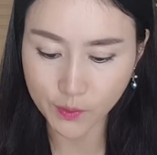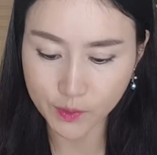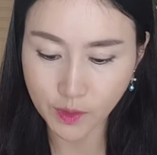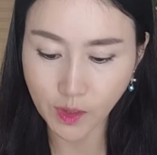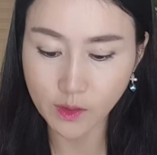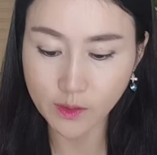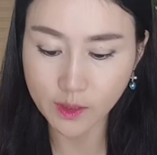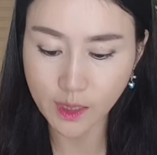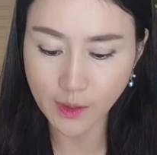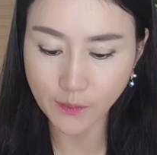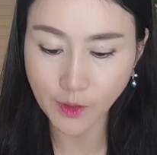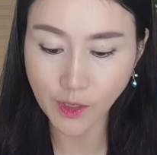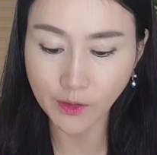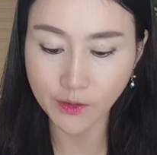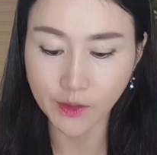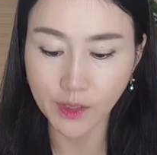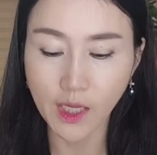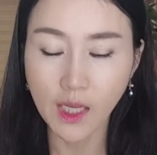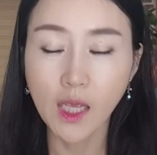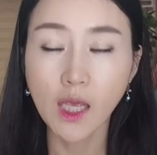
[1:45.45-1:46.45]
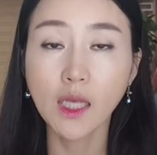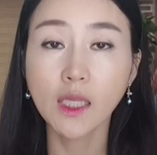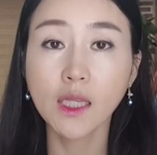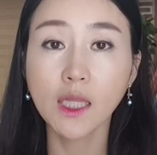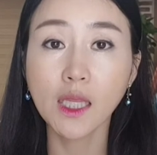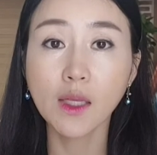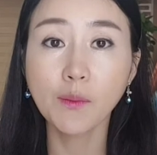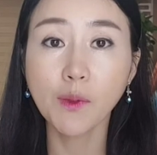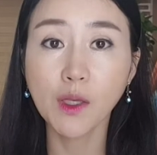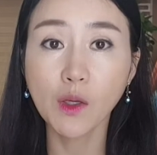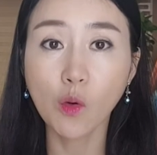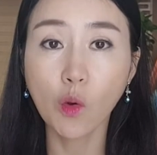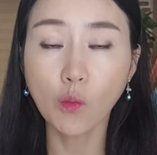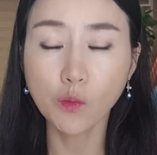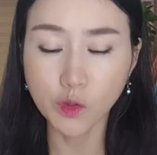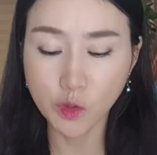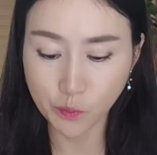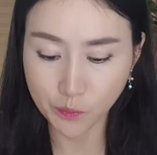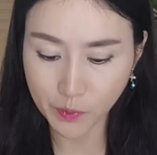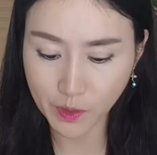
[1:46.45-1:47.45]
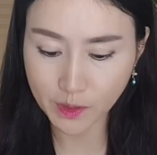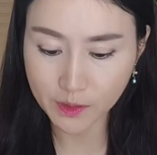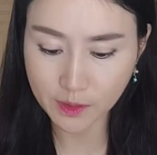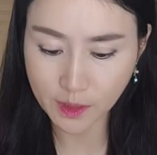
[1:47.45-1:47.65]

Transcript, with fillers: 그럴 때면 TV 홈쇼핑